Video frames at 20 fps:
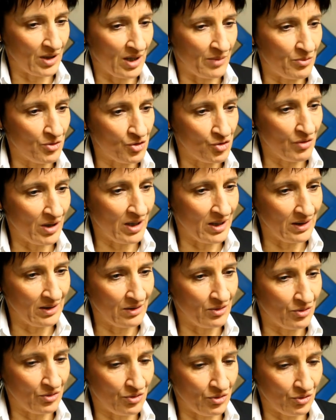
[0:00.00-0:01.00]
On a besoin
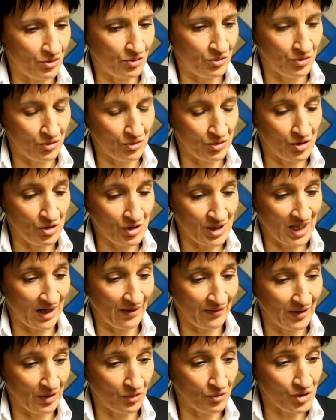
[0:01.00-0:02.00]
de, de se
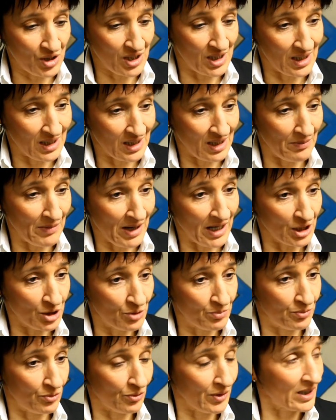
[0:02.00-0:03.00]
servir aussi des
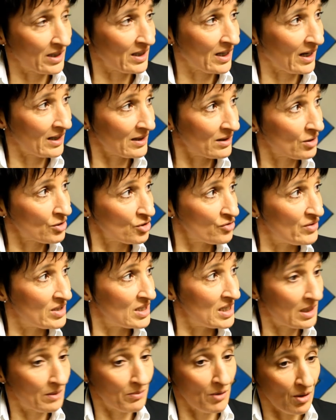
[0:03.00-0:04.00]
matchs pour être intense
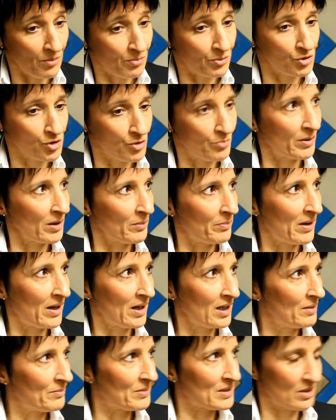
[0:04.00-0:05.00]
physiquement, pour se
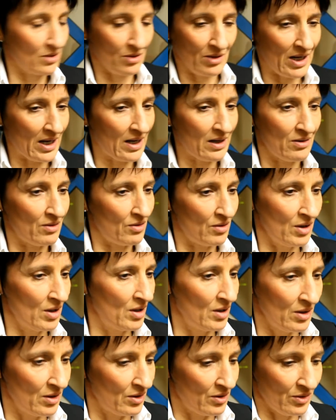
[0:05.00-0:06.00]
préparer, parce que là,
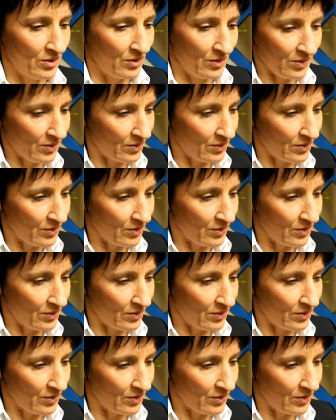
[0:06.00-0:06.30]
4